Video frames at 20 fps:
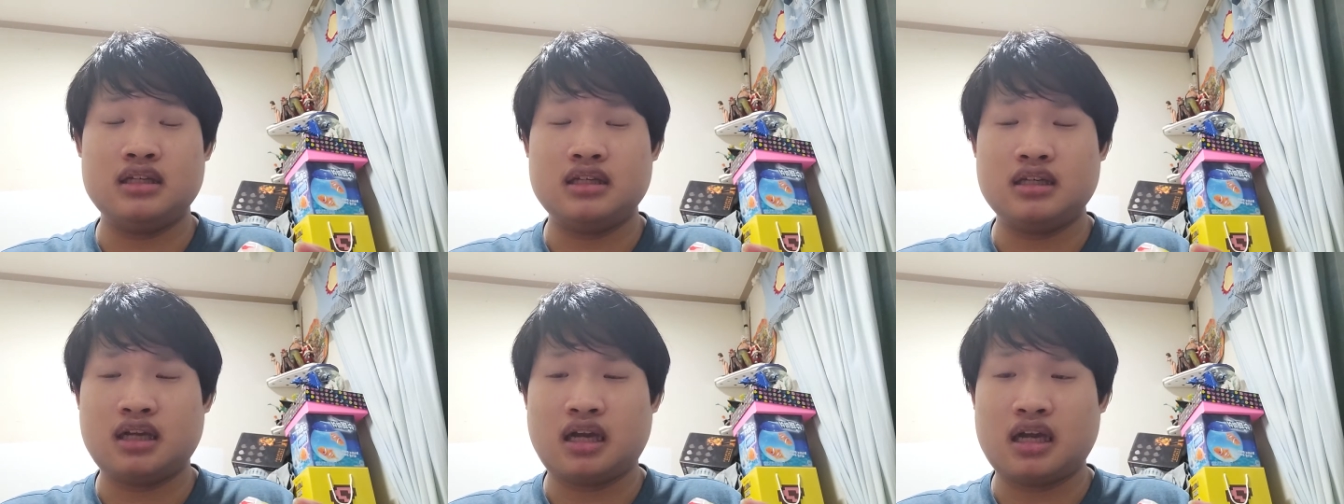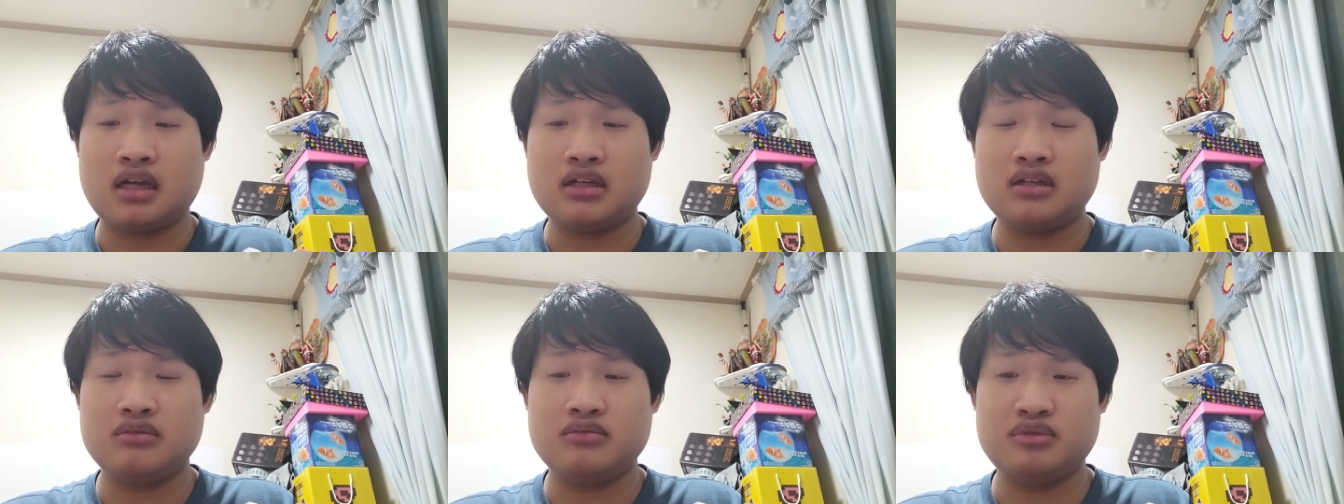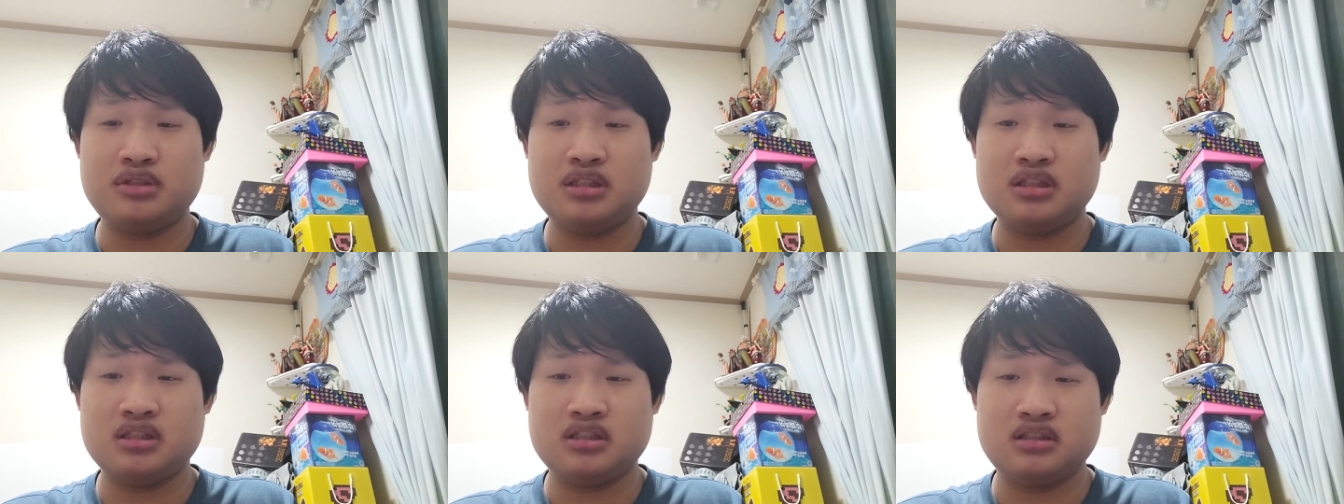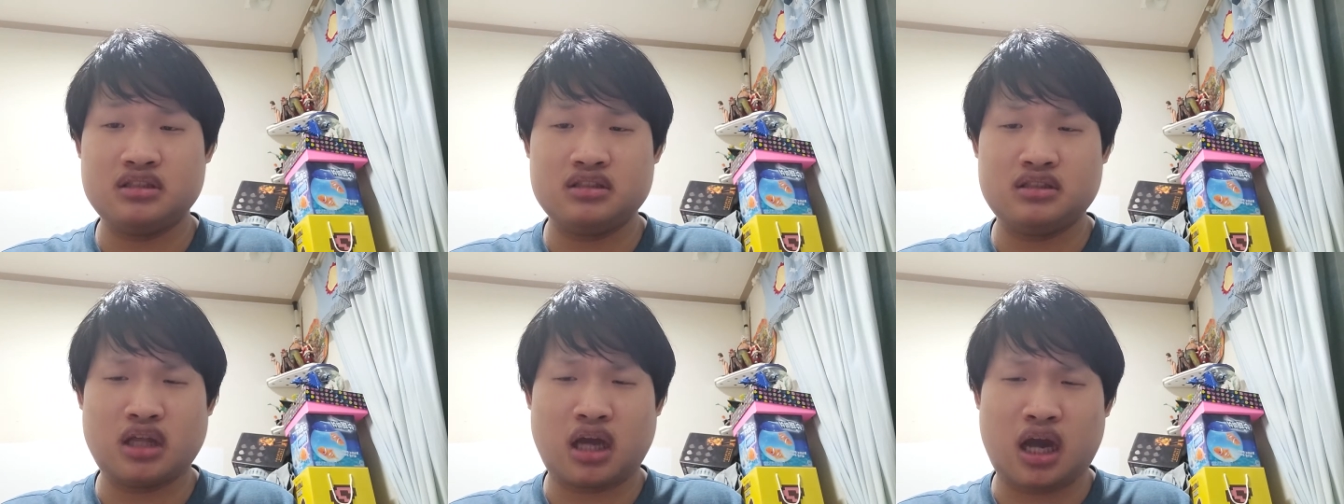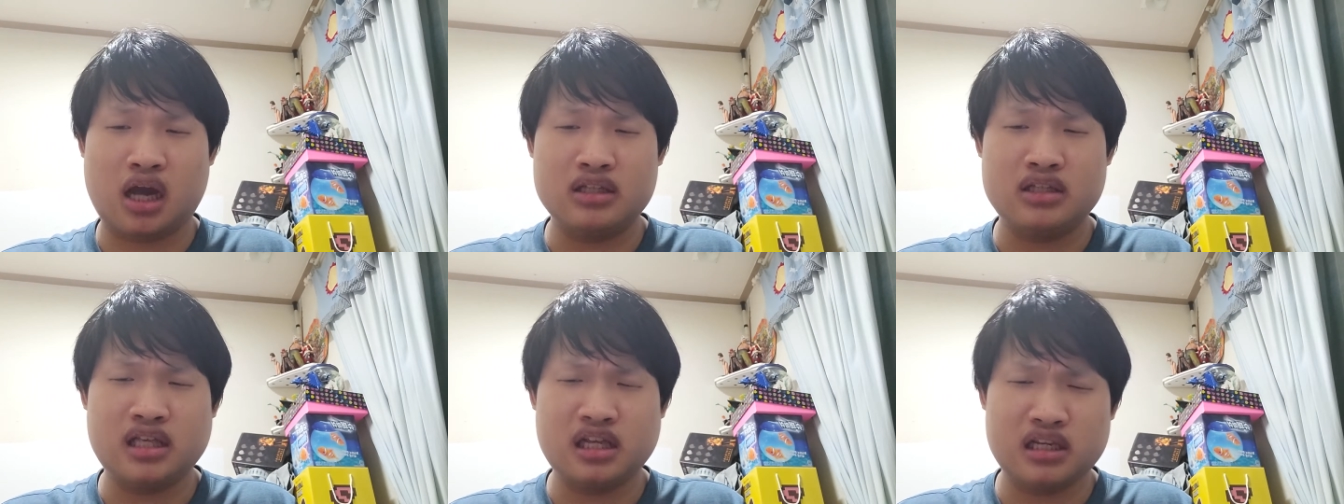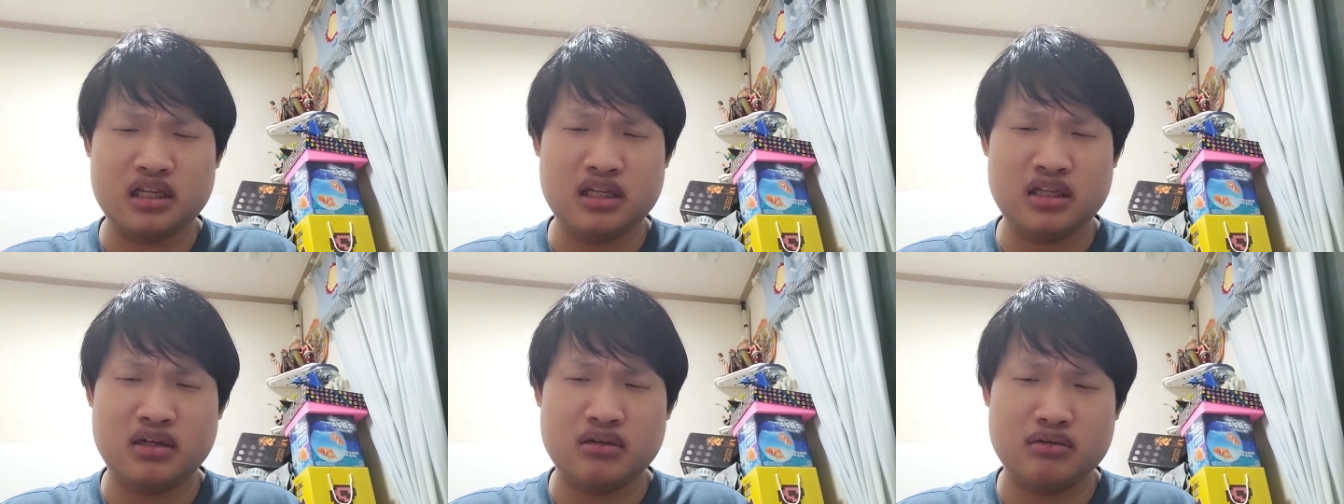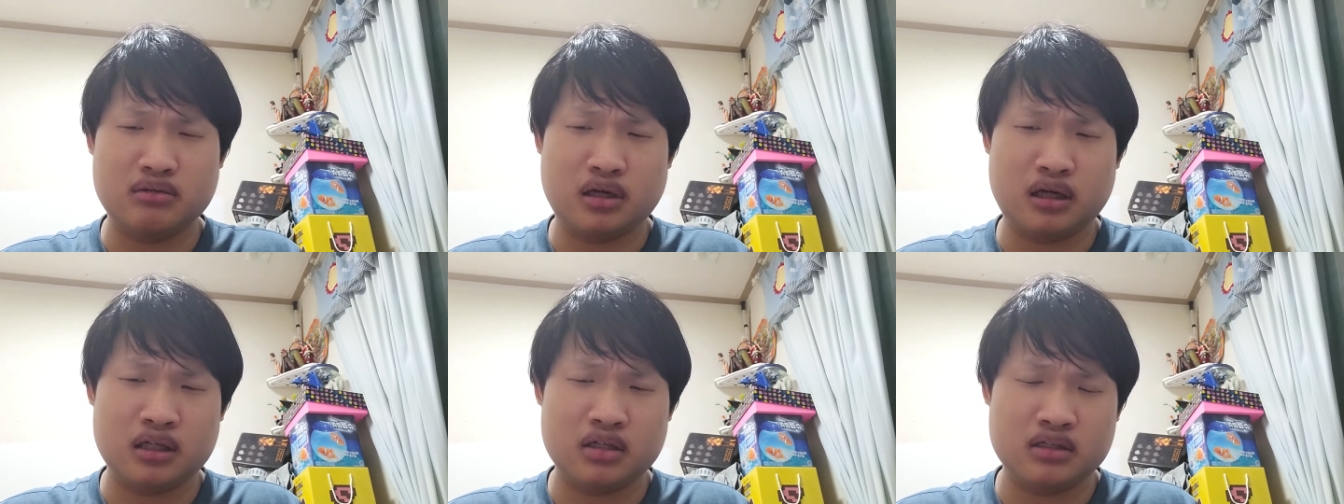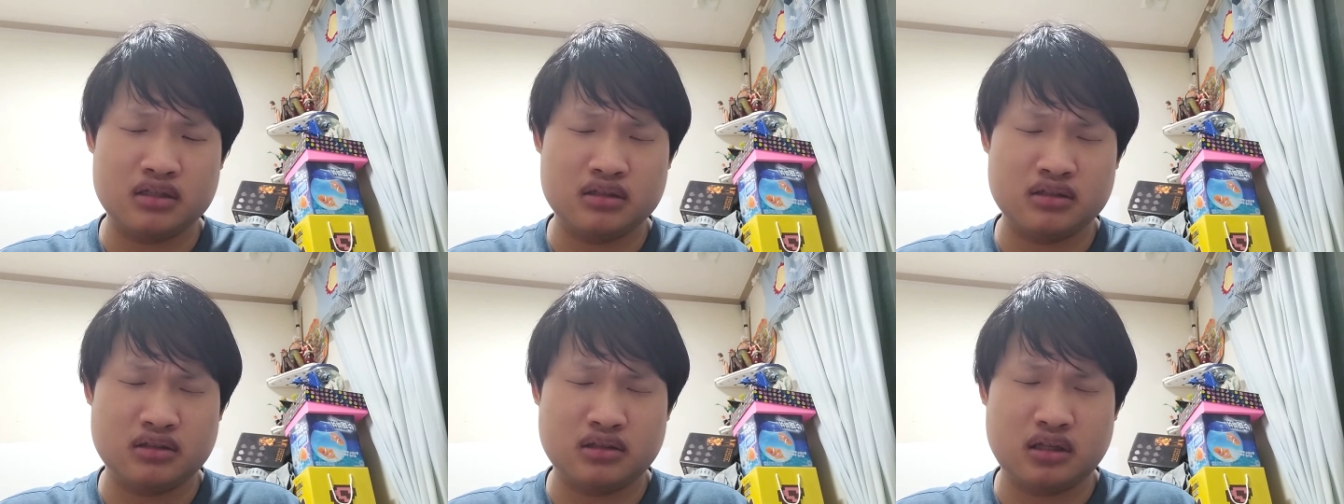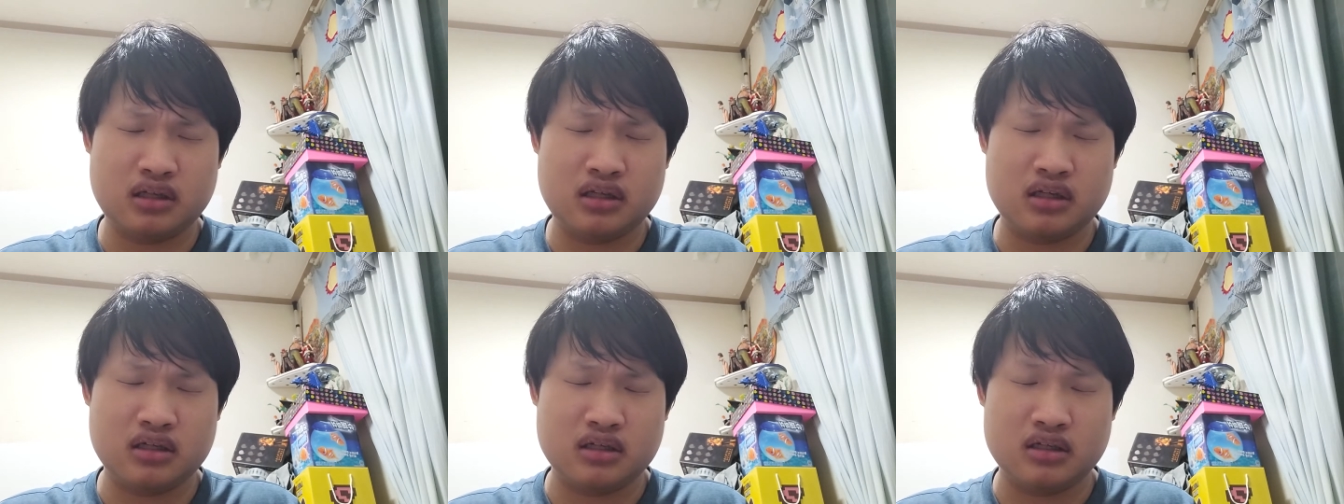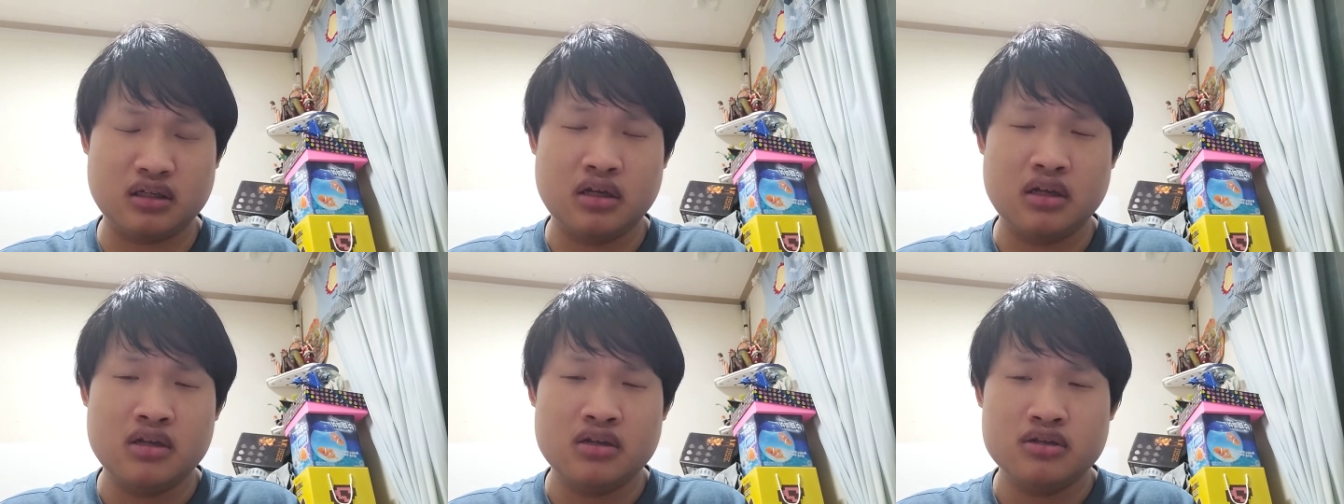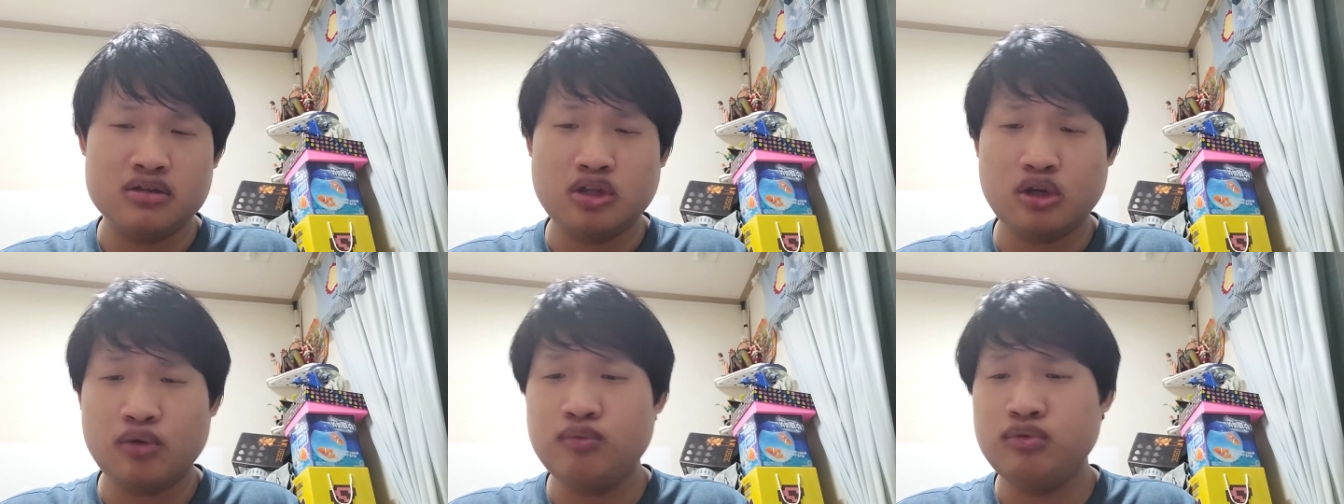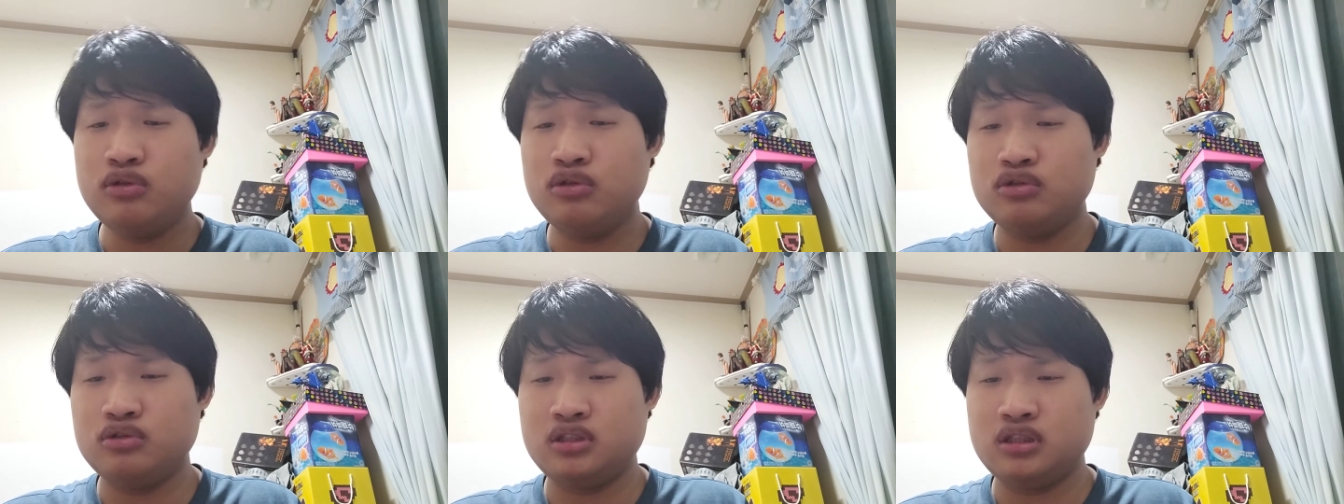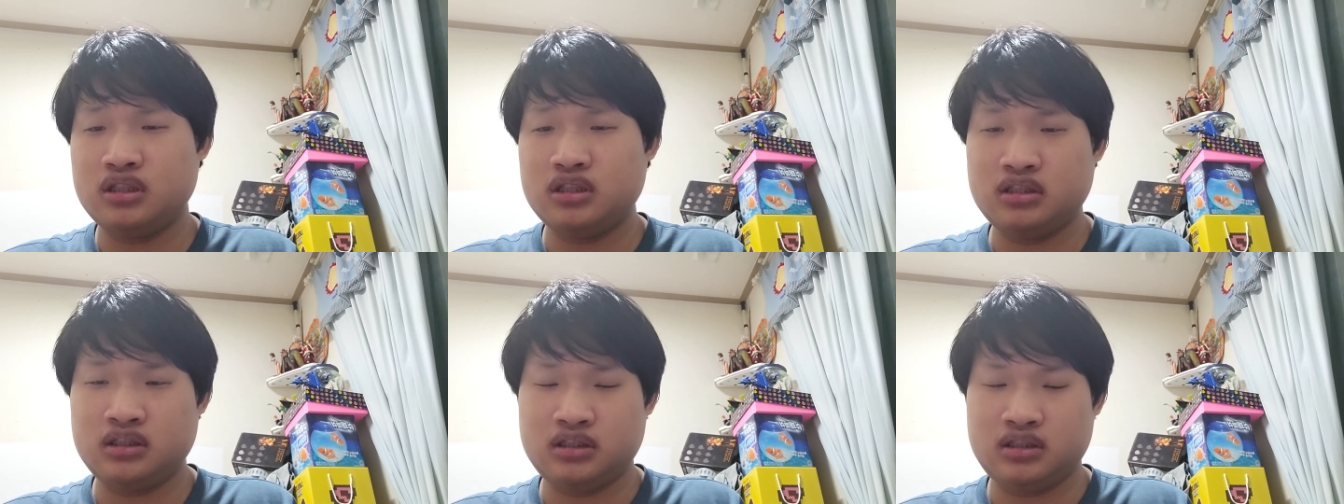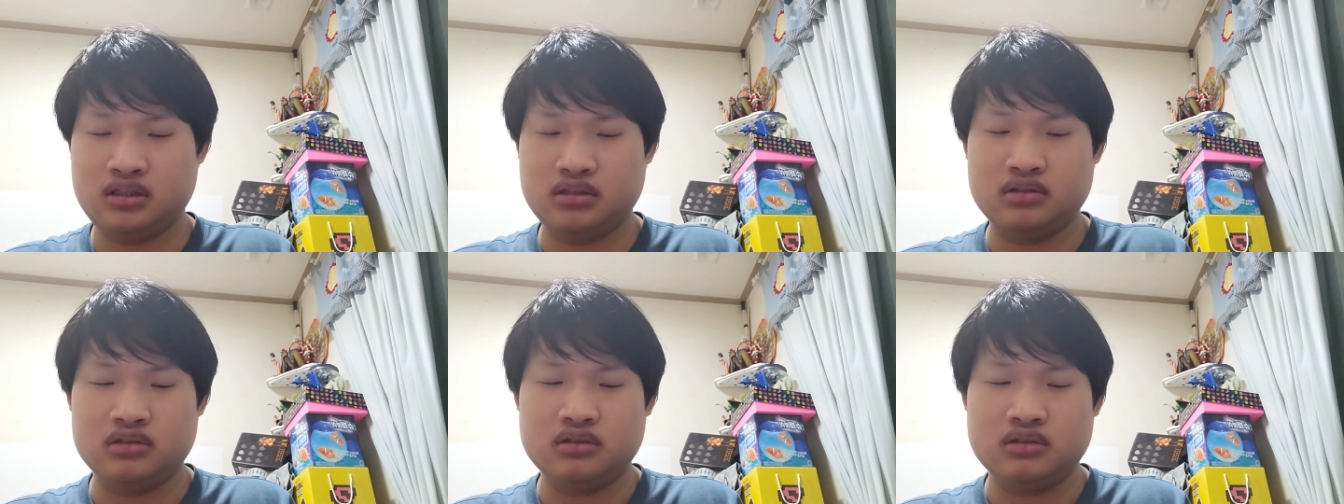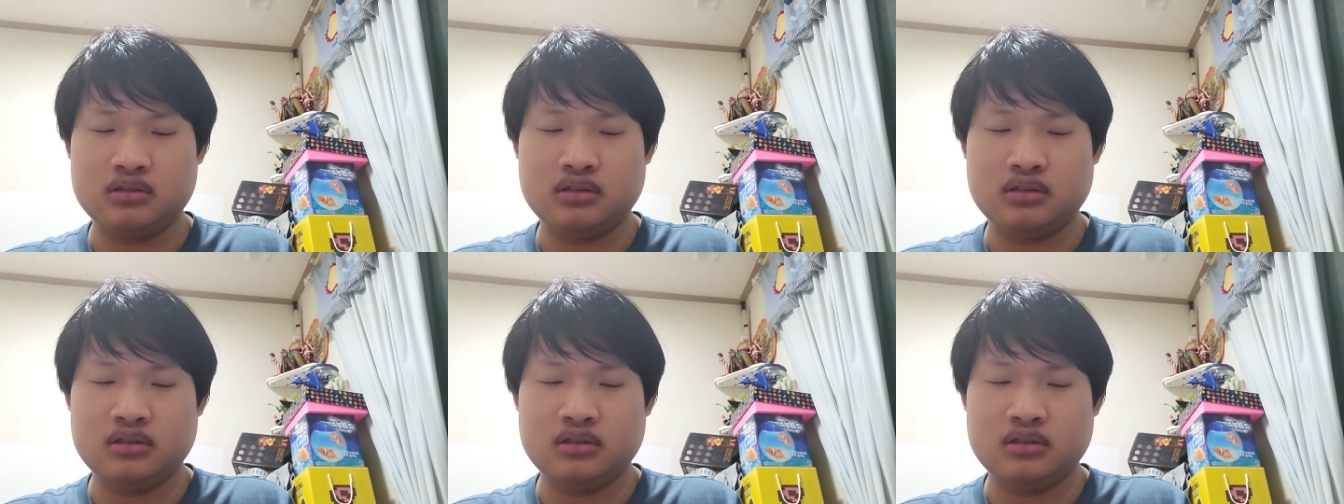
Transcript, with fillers: 가끔씩 그 다색이라고 하는 거랑 W 시리즈